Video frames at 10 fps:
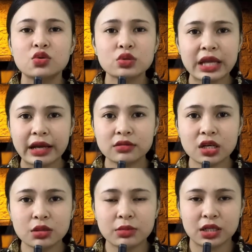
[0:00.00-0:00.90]
Chú Sáng
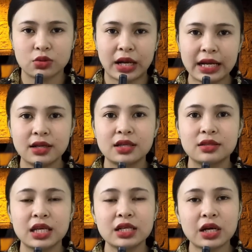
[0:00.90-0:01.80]
tức mình quá,
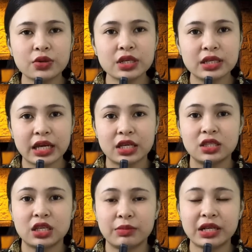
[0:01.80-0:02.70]
lên tiếng nói như
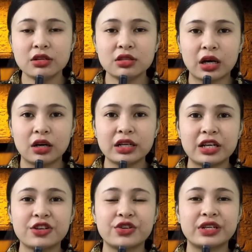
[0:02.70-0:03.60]
vậy thì mấy đứa nhỏ
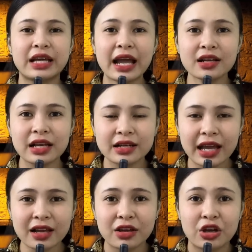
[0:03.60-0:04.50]
này nó cười khát khát
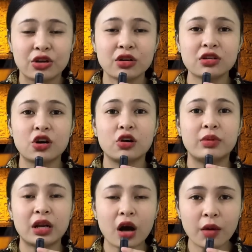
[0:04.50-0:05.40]
khát. Nó
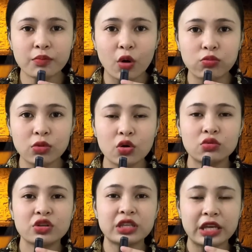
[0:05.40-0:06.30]
cười mà nó ôm bụng
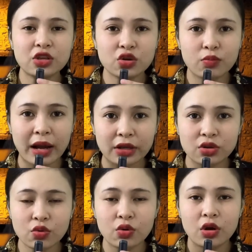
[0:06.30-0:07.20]
luôn, nó chỉ trong mặt
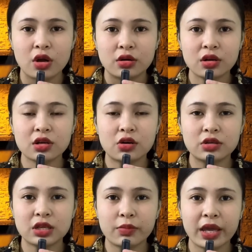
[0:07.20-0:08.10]
chú. Nó
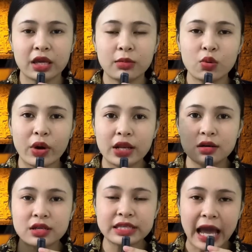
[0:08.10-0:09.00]
cười xong hen cái nó quay
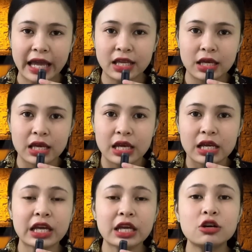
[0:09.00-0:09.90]
lưng nó chạy.
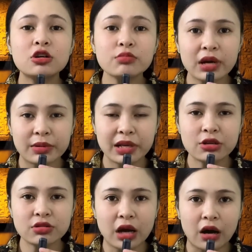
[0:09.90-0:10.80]
Cái hướng mà mấy
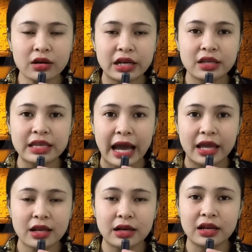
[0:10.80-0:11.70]
đứa nhỏ này nó
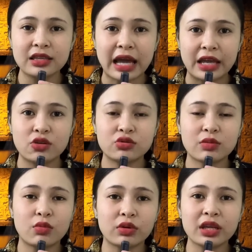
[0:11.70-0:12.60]
chạy là nó chạy vô
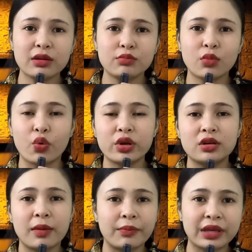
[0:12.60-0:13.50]
trong một cái
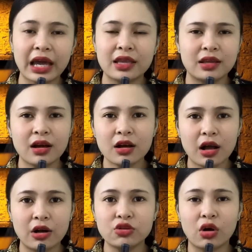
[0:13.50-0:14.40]
bụi lùm cây gì đó.
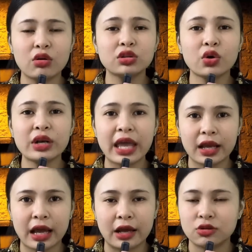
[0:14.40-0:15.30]
Ở chỗ đó tối
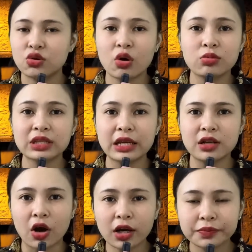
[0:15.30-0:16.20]
đen hà, chú không có
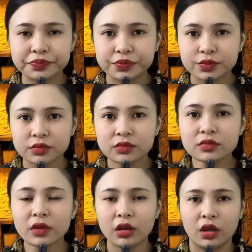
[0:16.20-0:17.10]
thấy rõ.
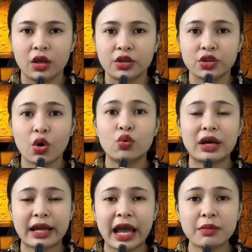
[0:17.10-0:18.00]
Dù
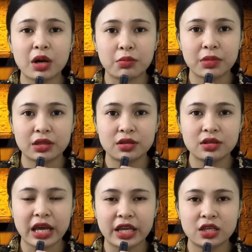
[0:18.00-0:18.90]
là khá bực mình
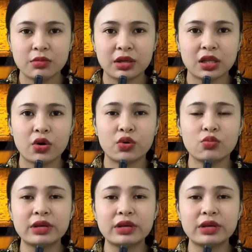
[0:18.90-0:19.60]
như vậy nhưng mà thôi